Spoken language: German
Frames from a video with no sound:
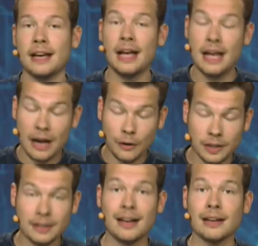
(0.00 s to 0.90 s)
der auf
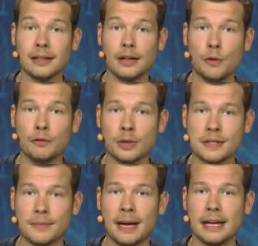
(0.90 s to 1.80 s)
den Tag genau vor
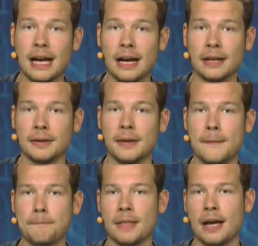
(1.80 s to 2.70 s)
zwei Jahren
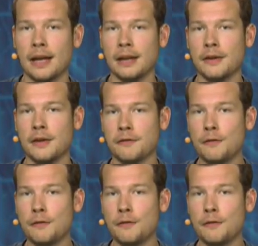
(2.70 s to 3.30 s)
einen äh,